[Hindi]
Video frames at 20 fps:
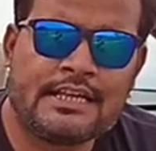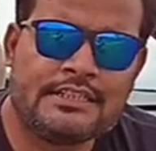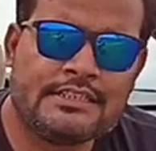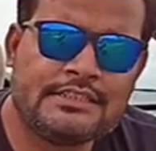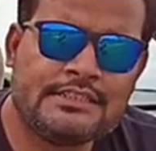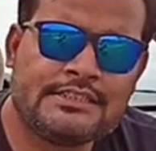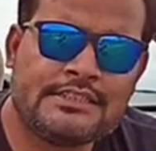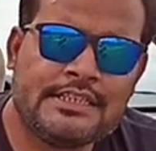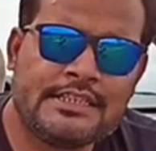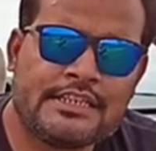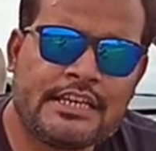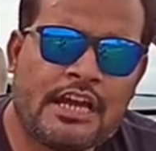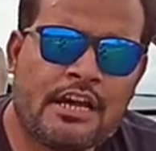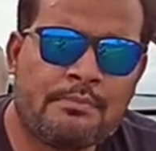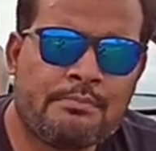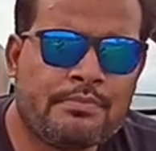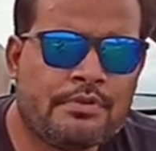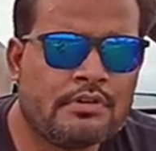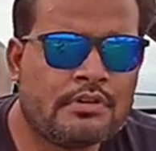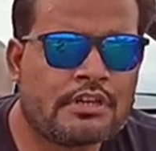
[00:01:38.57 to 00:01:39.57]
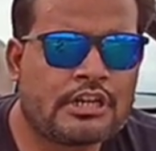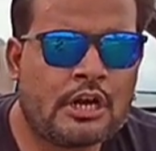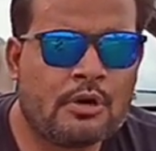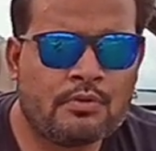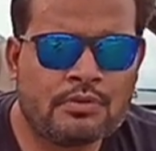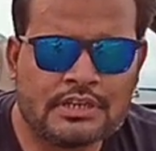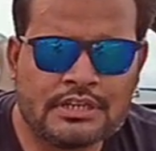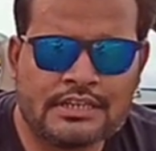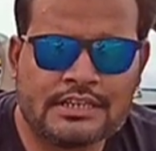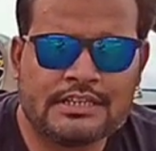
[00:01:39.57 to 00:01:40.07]
जिससे कि आप
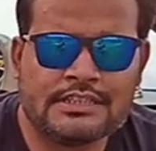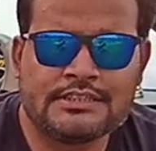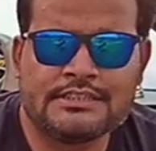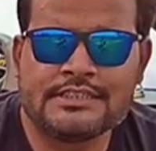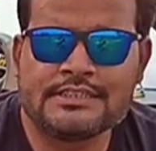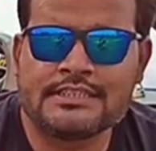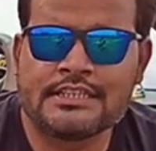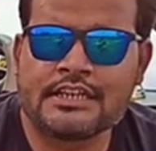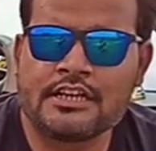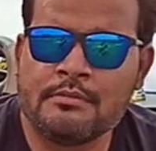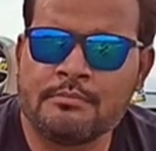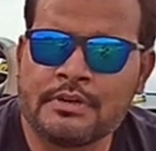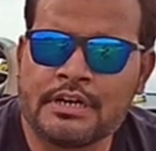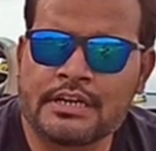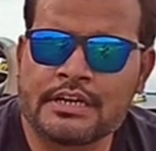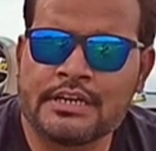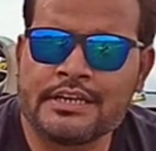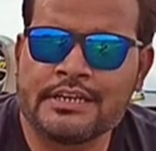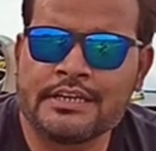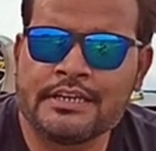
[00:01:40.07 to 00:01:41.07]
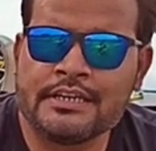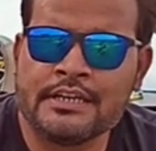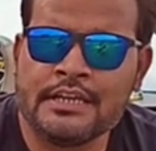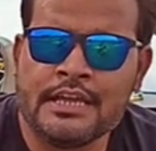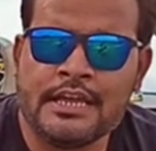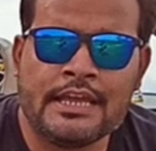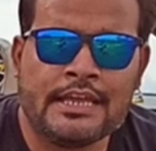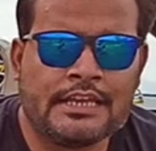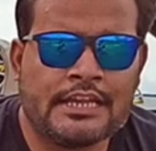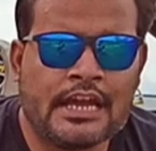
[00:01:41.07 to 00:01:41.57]
ग्राउंड क्लियरेंस जैसे कम कर रहे हैं
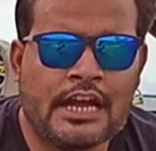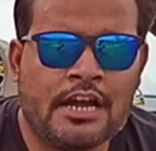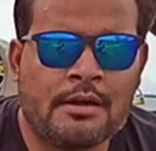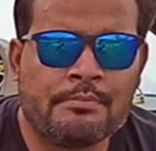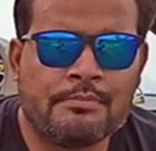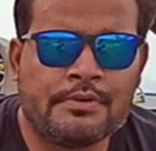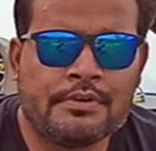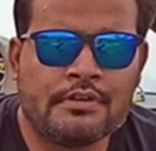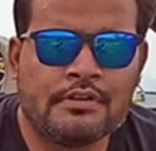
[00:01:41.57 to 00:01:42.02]
या आप